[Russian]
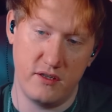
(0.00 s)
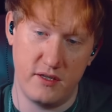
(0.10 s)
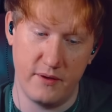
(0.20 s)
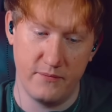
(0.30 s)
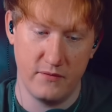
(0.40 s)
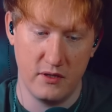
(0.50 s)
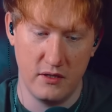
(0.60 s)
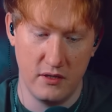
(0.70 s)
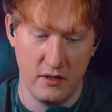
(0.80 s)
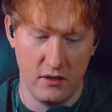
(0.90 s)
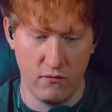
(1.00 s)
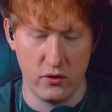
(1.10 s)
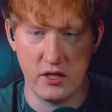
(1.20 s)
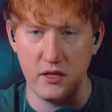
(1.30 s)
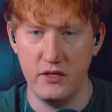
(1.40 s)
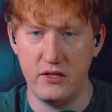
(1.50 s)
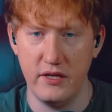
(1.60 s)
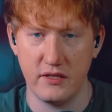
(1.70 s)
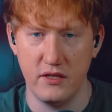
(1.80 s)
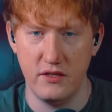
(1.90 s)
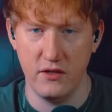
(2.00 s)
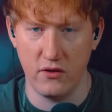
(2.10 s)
идея. Договор. Вот это интересно интересная идея